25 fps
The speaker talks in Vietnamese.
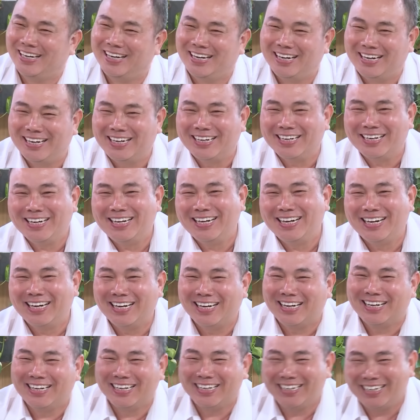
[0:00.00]
nói với
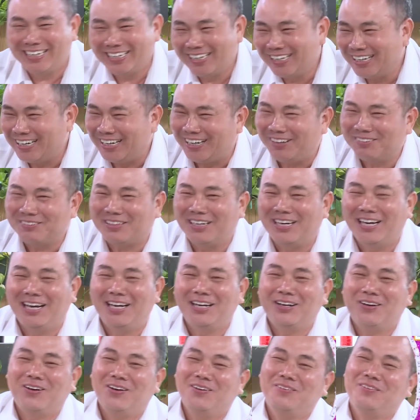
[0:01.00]
em hoài à. Không, thì
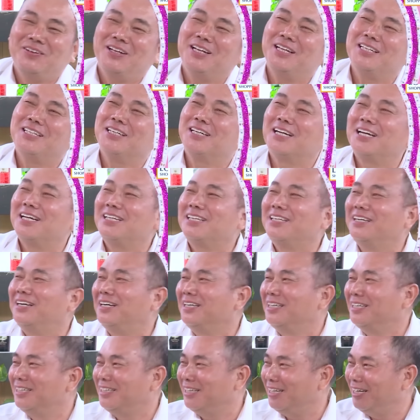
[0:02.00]
đấy nói với chị Cát
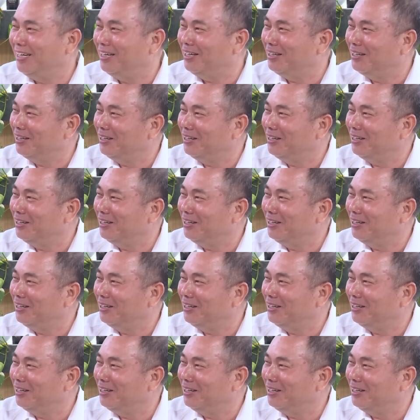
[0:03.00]
Tường như thế,